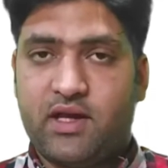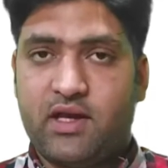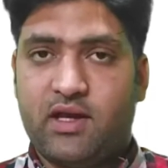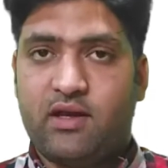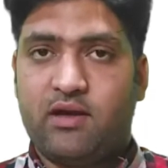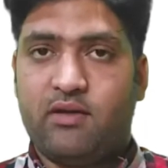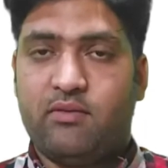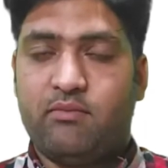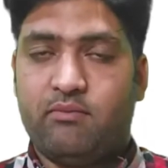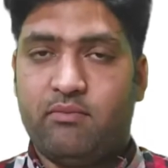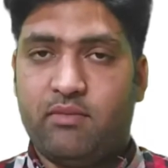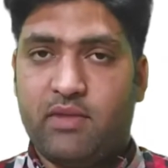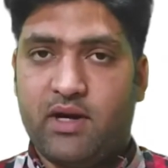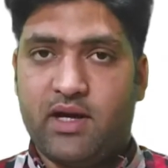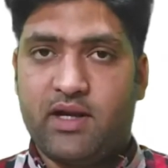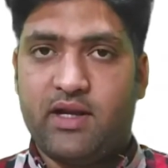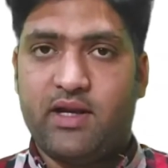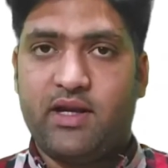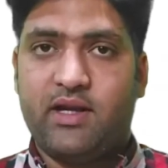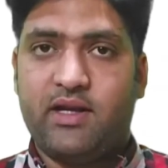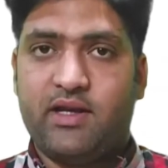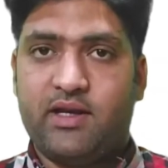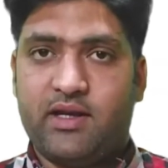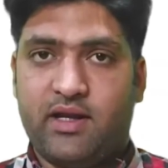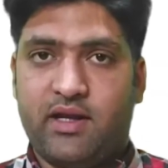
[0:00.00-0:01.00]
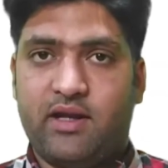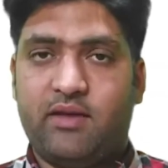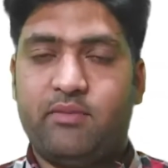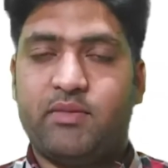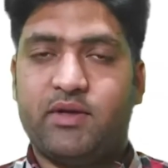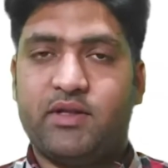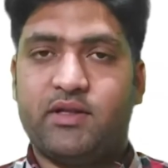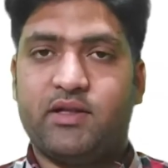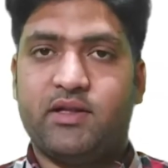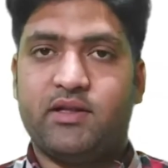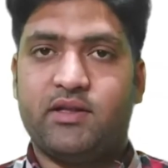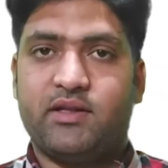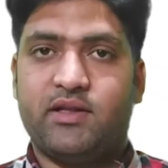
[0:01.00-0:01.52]
के मानी नहीं
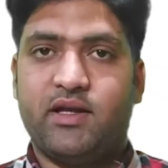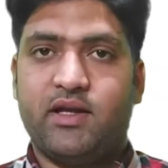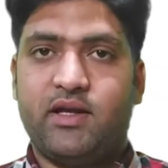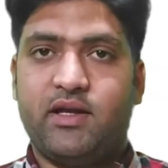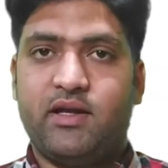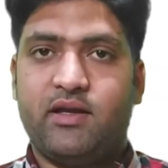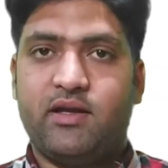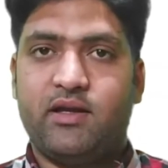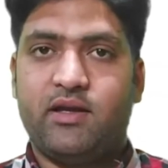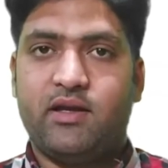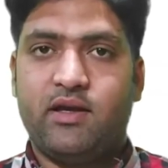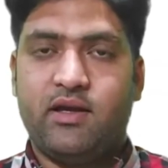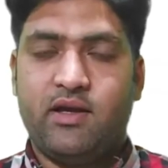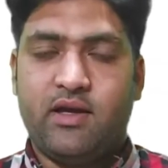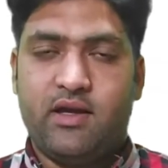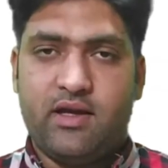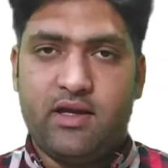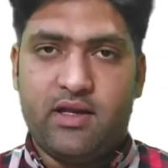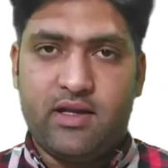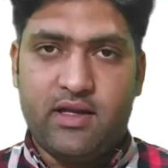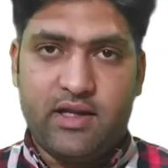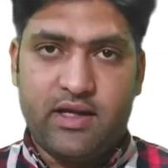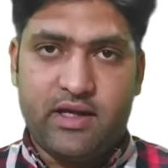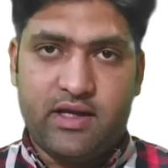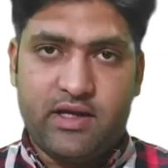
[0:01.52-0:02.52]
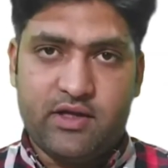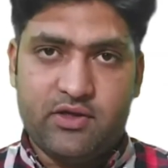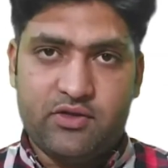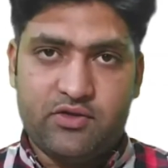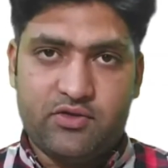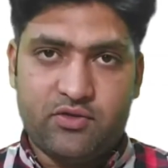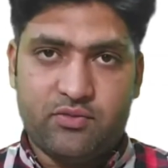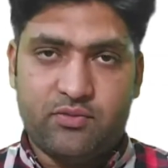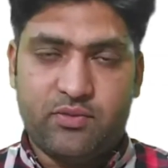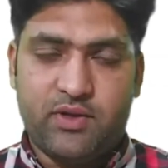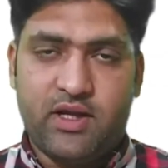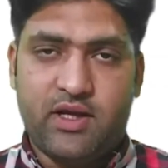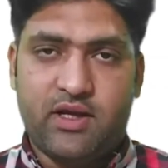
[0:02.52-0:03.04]
बदलते लेकिन
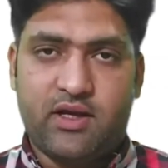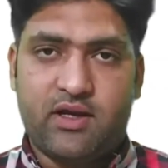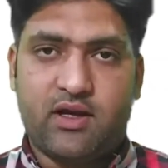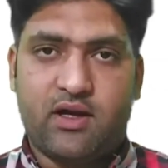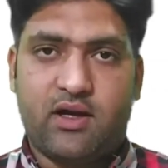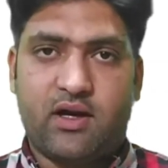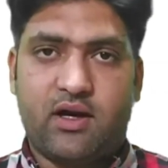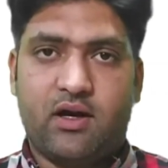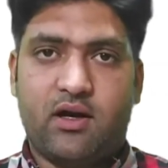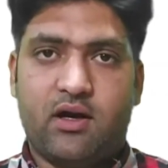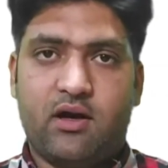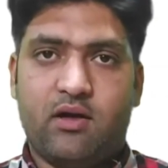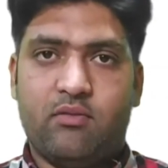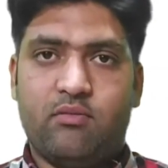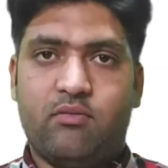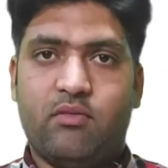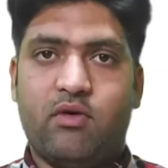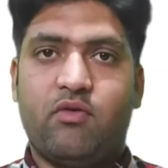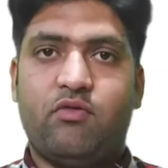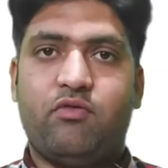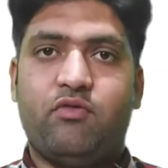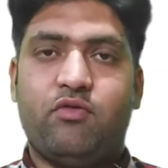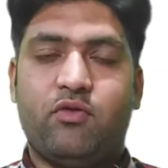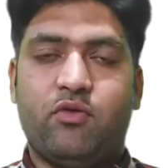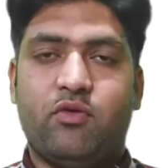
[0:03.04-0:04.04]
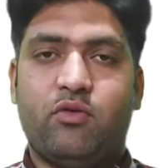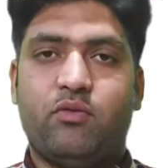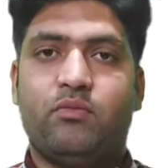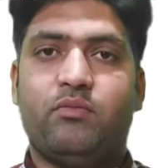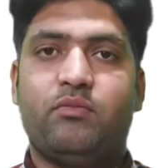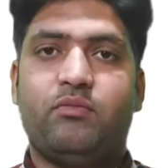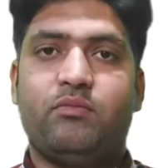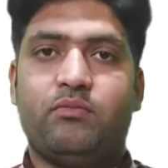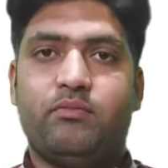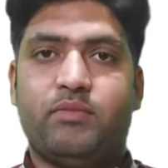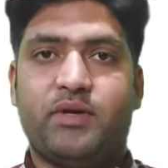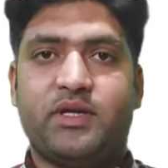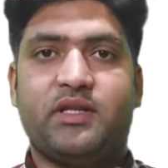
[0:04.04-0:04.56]
जुमले का
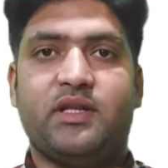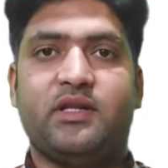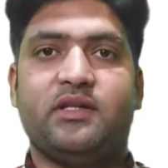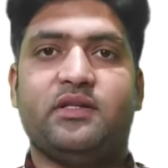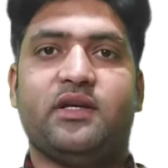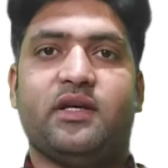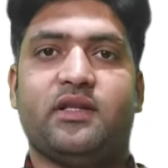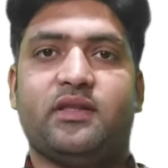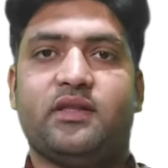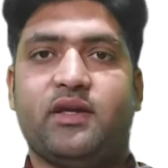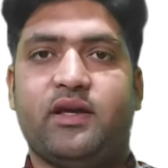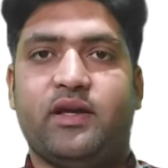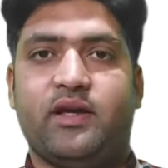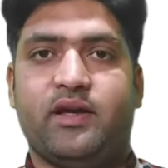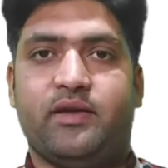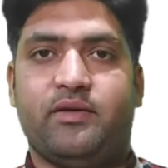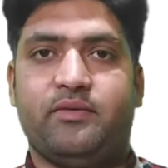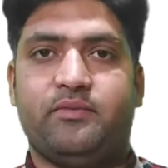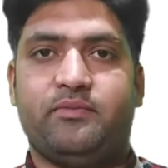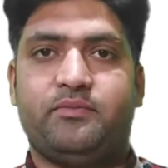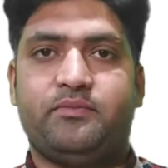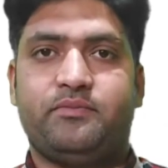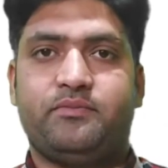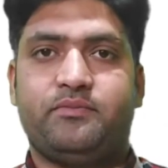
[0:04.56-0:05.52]
मफहूम बदल जाता है